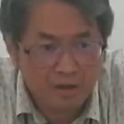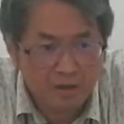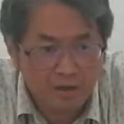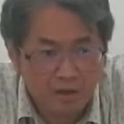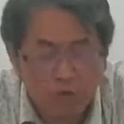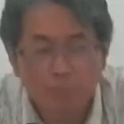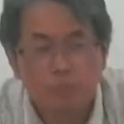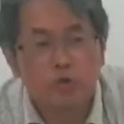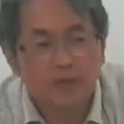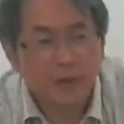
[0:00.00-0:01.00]
那块布
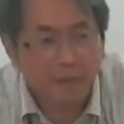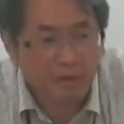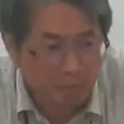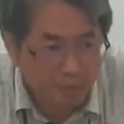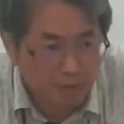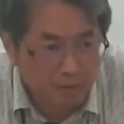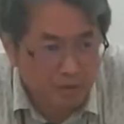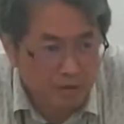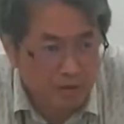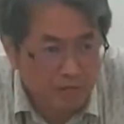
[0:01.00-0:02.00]
又代表什么呢？
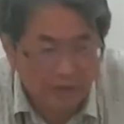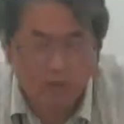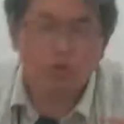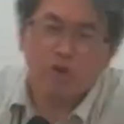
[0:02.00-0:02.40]
反正最后